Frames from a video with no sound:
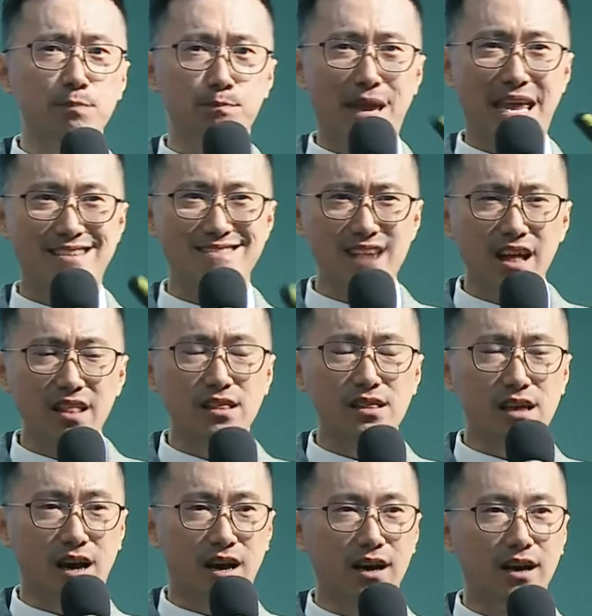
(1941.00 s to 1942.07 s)
比任
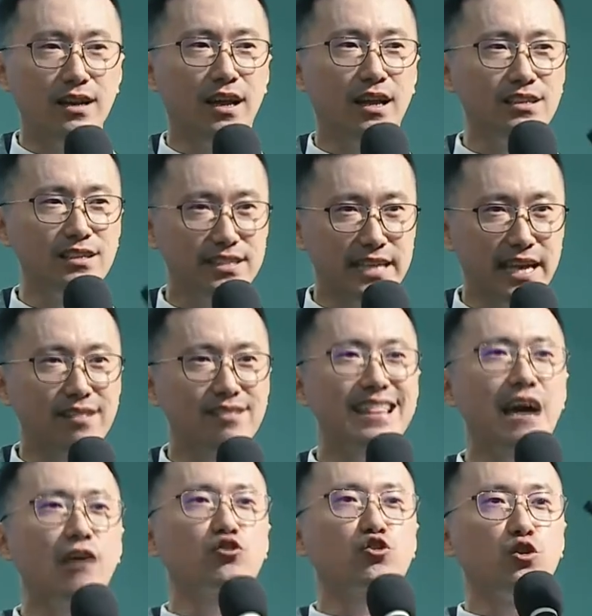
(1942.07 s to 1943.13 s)
何人先
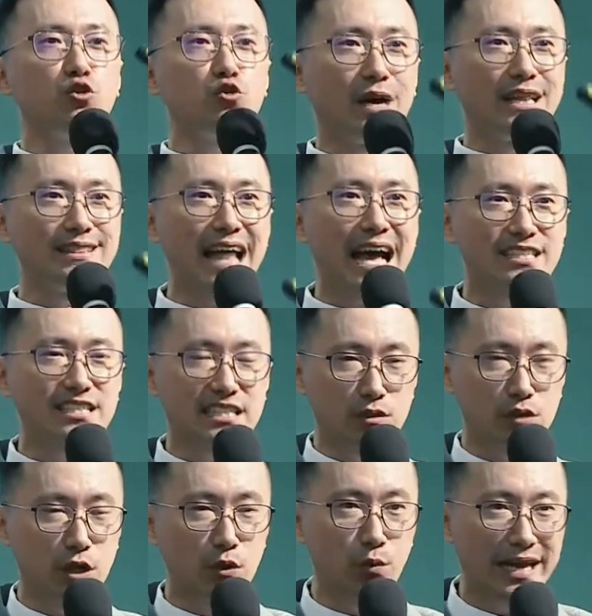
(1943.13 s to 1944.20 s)
到尊王大师
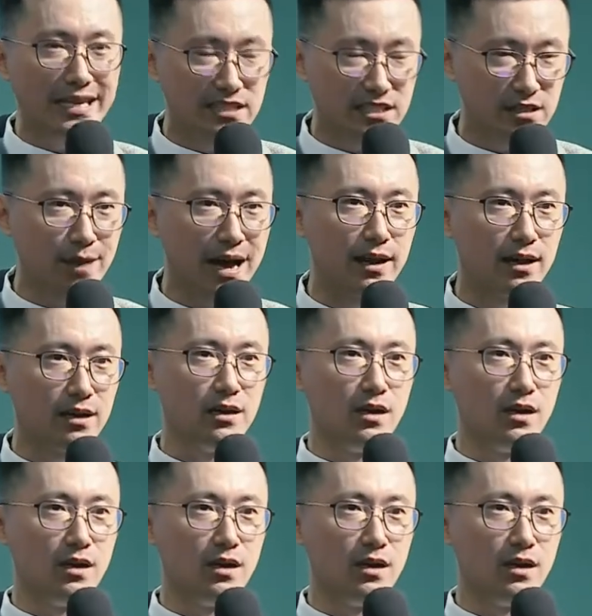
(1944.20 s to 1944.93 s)
的位置罢了。